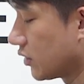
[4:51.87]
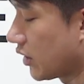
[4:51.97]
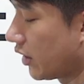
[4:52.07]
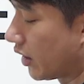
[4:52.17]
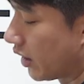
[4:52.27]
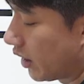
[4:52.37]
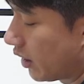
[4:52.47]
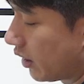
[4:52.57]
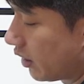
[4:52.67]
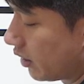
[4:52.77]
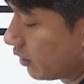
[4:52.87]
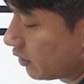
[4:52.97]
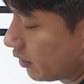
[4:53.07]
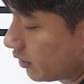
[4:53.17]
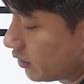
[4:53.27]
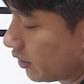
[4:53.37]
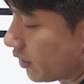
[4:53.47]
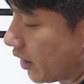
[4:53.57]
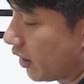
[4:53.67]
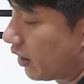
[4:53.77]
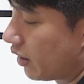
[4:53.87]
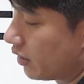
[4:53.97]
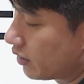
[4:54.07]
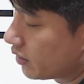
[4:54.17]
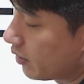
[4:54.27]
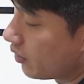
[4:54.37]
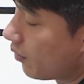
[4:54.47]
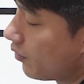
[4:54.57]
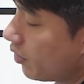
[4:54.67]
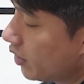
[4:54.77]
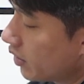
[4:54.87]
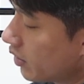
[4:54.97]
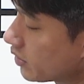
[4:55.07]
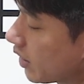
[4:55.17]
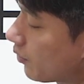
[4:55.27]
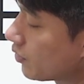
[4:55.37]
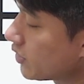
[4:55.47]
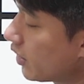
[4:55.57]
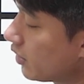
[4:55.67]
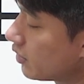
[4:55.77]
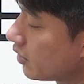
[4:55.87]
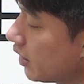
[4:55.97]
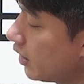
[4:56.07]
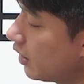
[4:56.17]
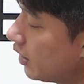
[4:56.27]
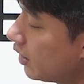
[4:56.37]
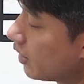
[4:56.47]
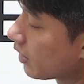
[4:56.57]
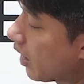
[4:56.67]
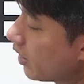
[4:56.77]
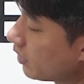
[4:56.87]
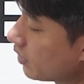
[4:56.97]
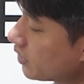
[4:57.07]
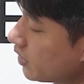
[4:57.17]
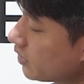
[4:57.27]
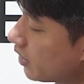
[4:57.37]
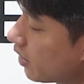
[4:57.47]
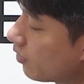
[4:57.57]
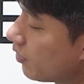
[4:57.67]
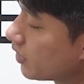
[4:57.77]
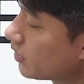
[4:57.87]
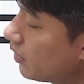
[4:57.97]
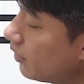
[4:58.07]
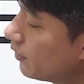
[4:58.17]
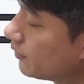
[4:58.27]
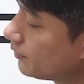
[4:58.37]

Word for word: 잘라 떨어뜨려놔 그 다음에 옆머리를 잡고 자르는데 가이드를 살짝 갖고 와서